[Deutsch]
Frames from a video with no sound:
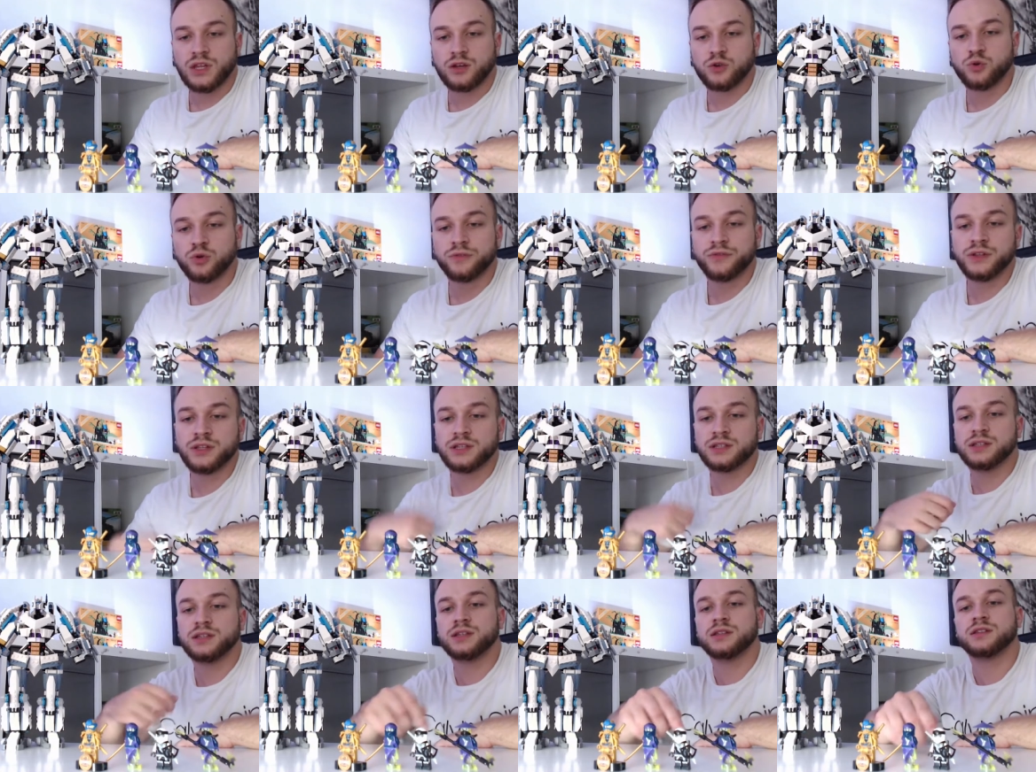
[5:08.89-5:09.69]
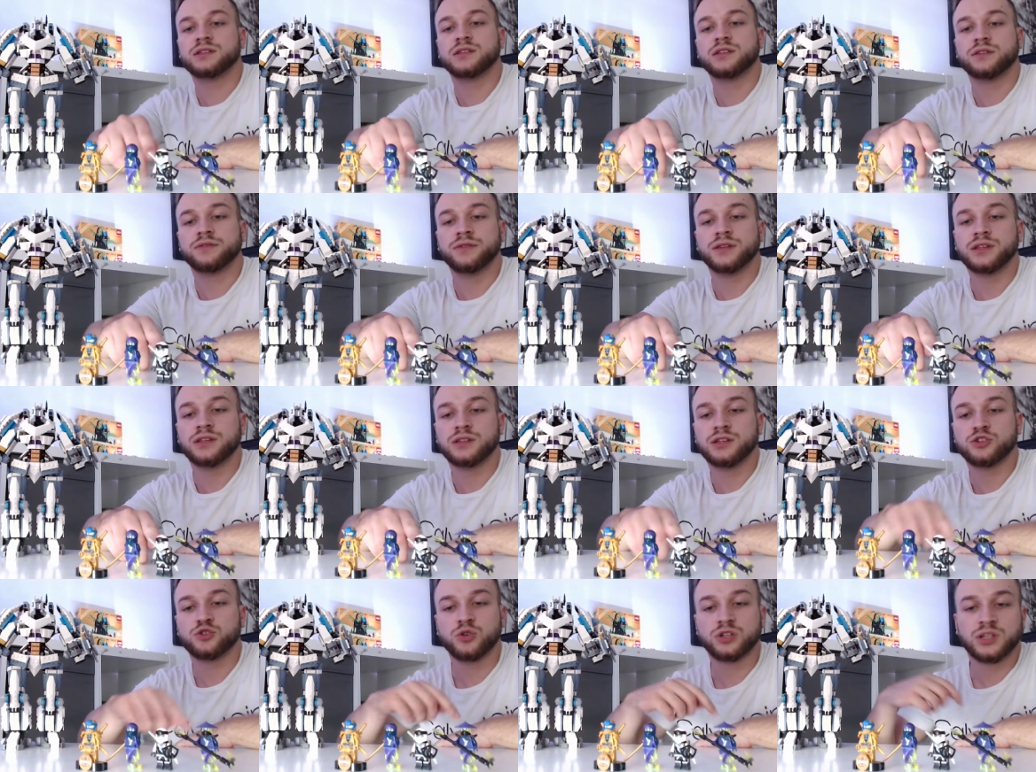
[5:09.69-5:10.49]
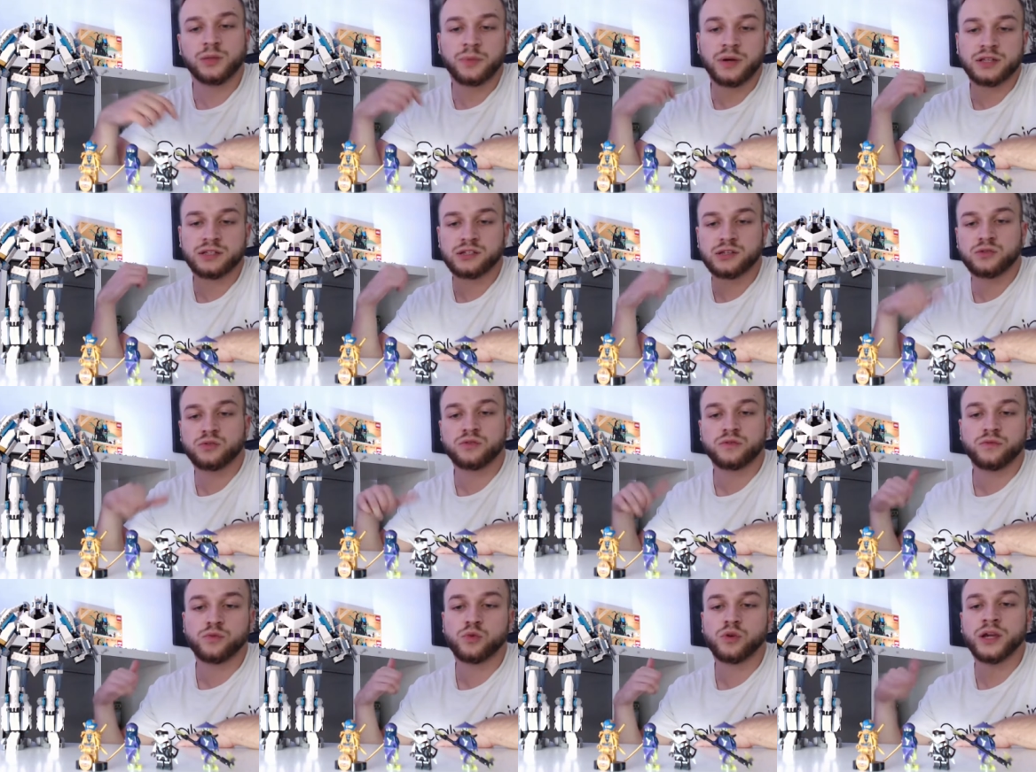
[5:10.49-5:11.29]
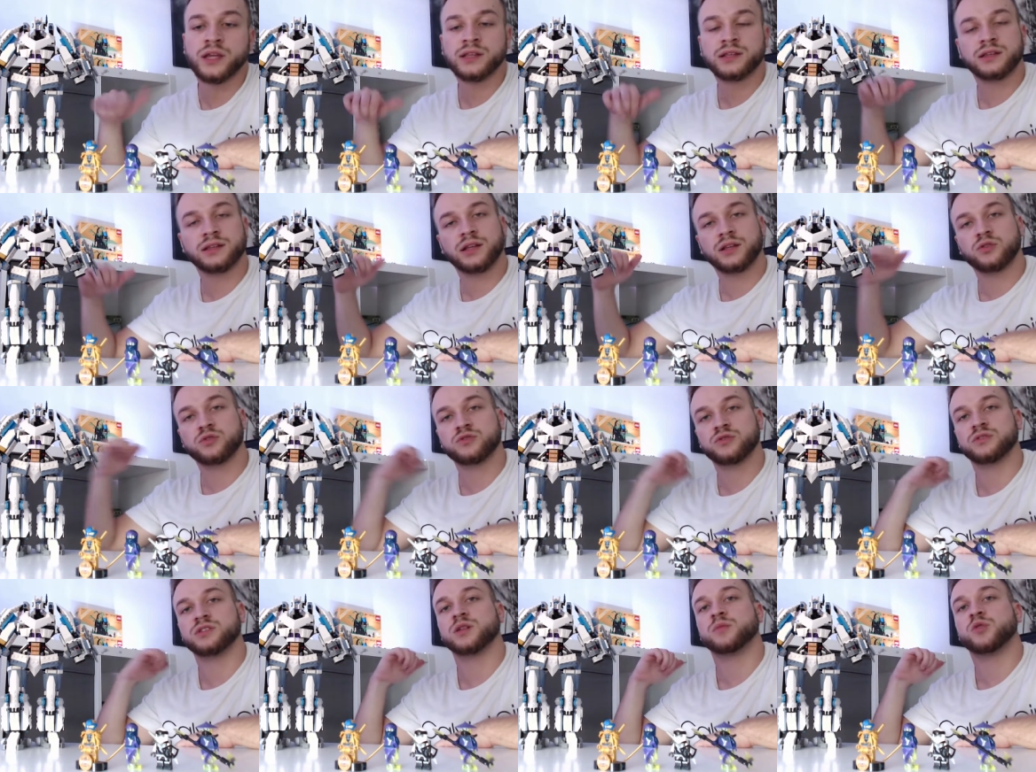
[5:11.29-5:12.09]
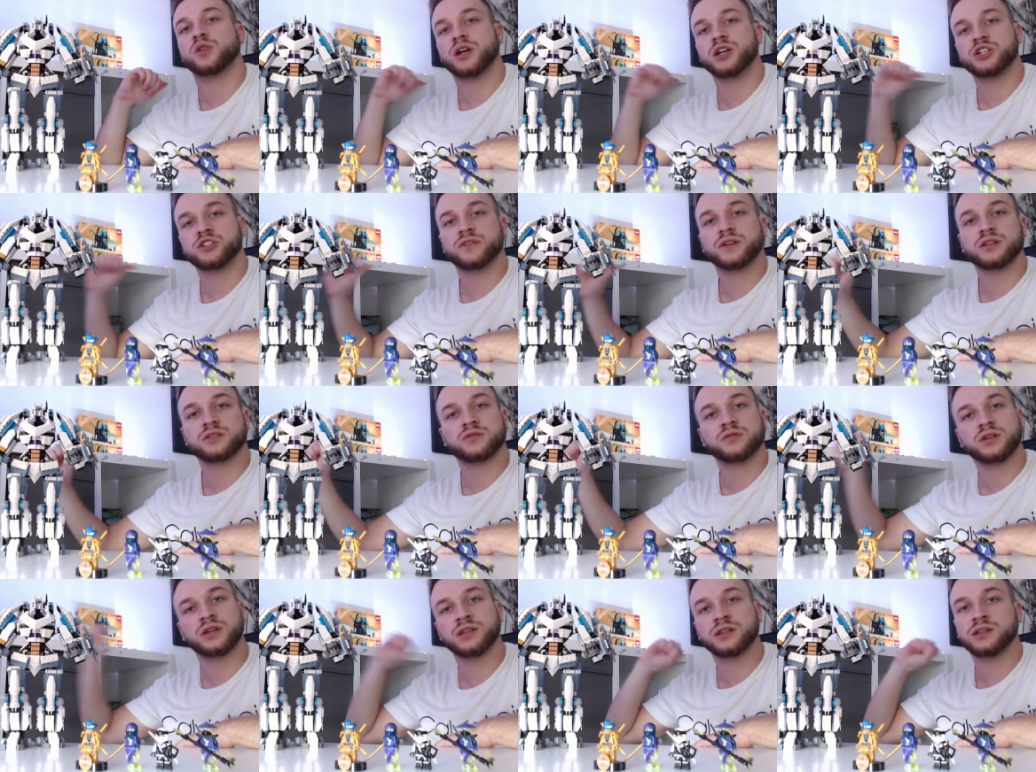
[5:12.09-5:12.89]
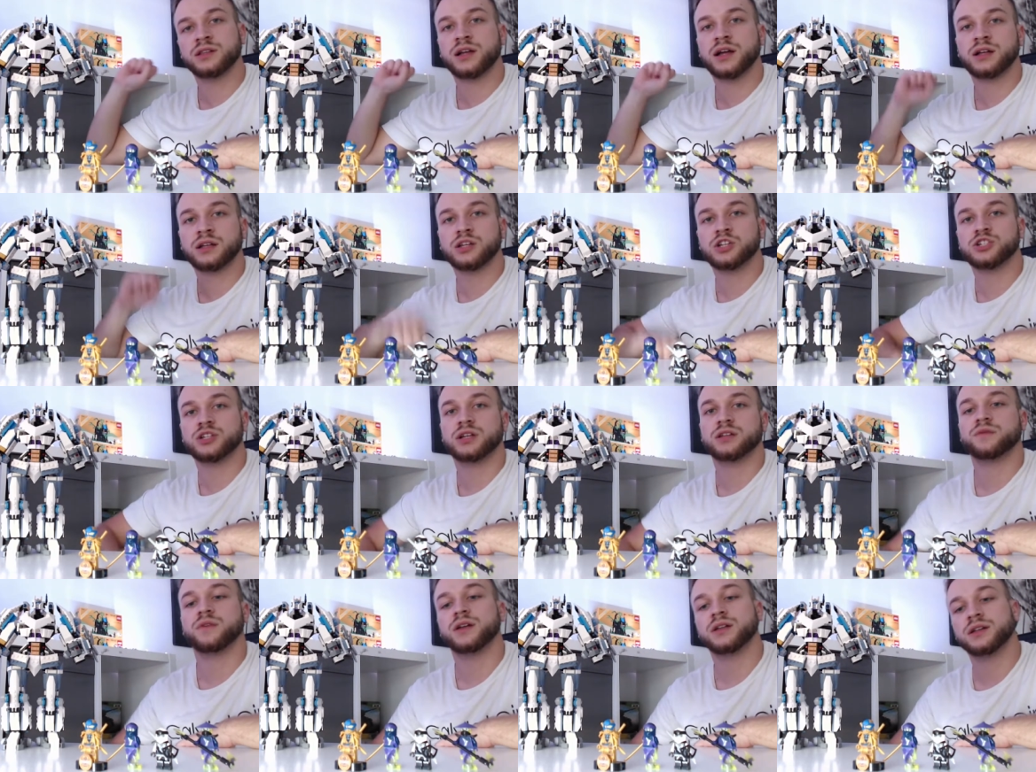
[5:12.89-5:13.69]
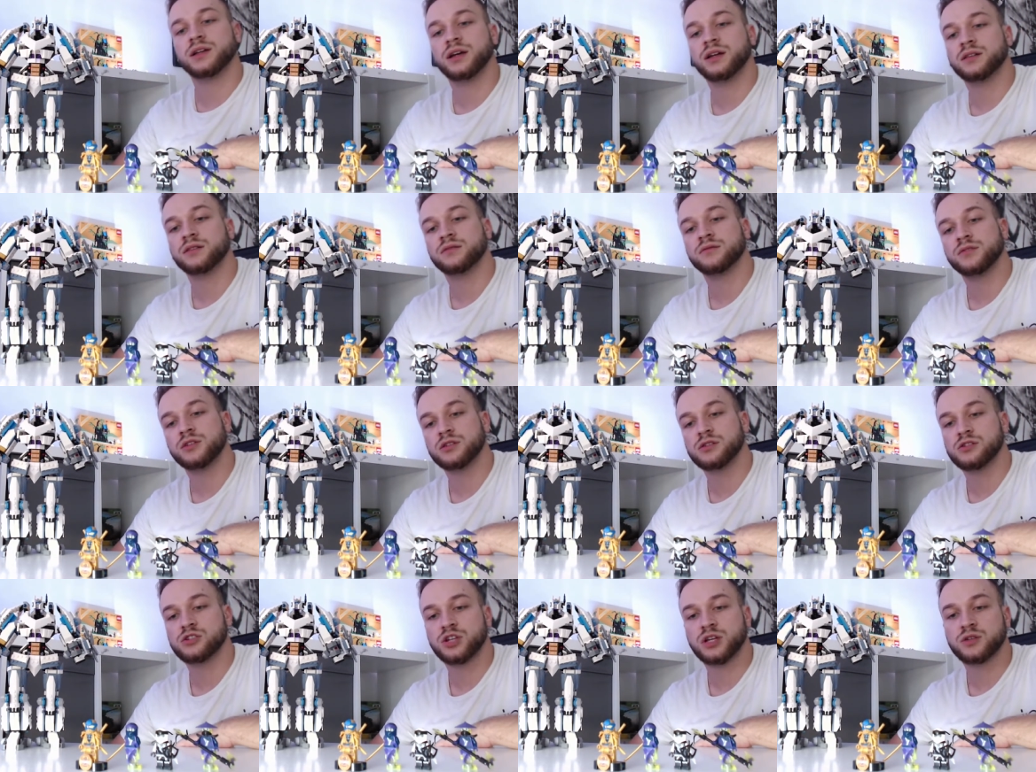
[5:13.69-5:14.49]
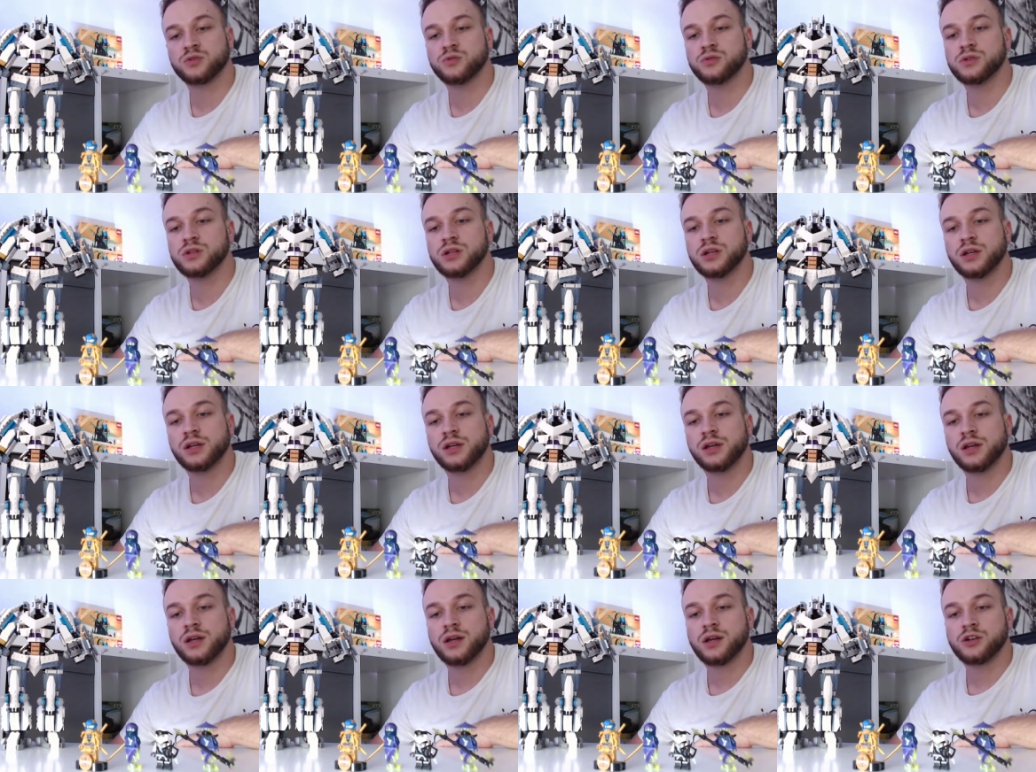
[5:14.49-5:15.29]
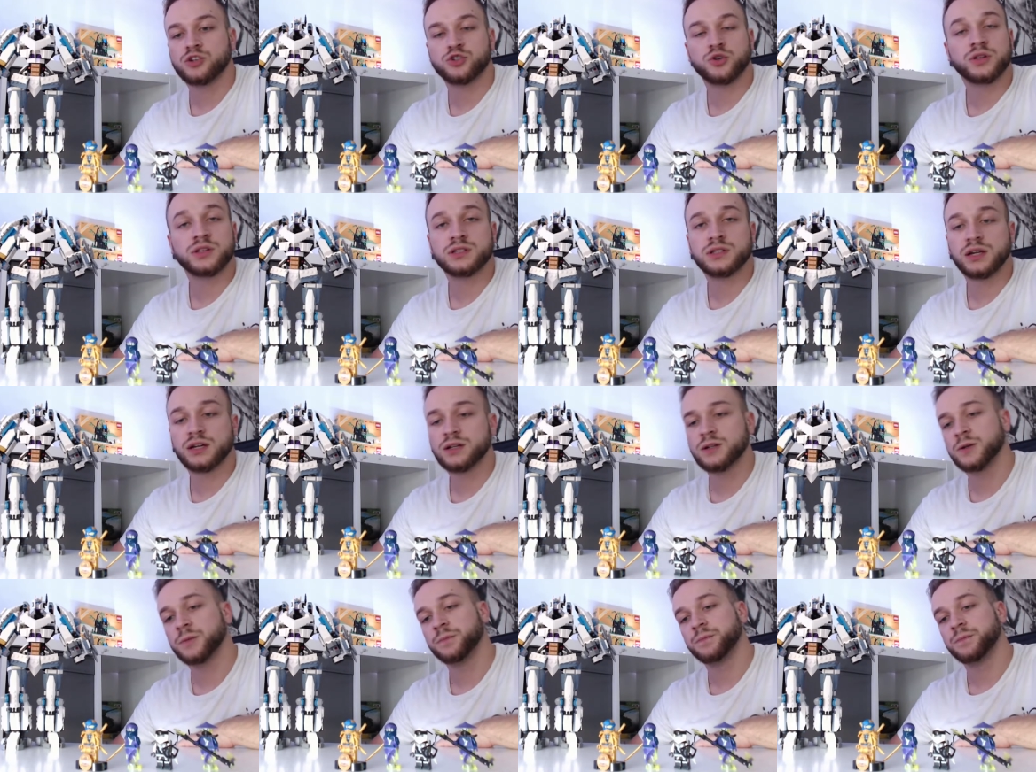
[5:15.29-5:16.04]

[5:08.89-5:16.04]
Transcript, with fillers: Cool finde ich, die, find ich die Schulterpanzerung, wo hinten dann noch so ein Samurai-Schwert noch hinten angesteckt werden kann. Das ist echt cool. Schönes Teil.